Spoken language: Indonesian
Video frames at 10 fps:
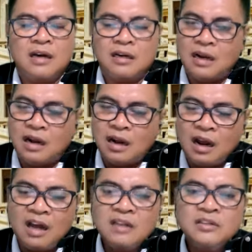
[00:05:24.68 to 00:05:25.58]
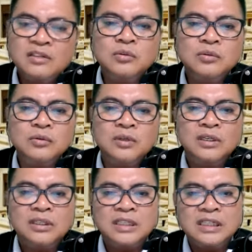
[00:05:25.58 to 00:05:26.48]
karena hantu
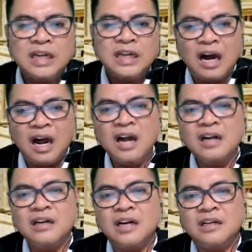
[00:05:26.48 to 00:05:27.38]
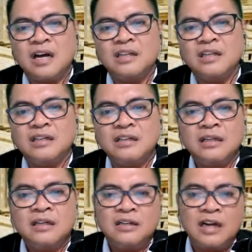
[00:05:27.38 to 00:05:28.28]
tidak ada daging
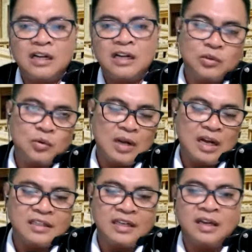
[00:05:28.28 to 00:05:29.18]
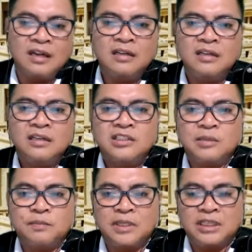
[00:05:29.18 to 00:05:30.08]
dan tulangnya
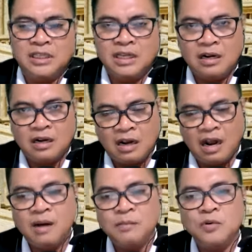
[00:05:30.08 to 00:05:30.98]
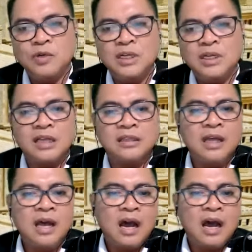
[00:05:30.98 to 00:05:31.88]
seperti yang kamu lihat
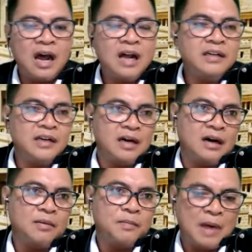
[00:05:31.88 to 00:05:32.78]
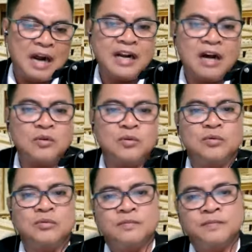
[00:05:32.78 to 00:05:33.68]
ada padaku.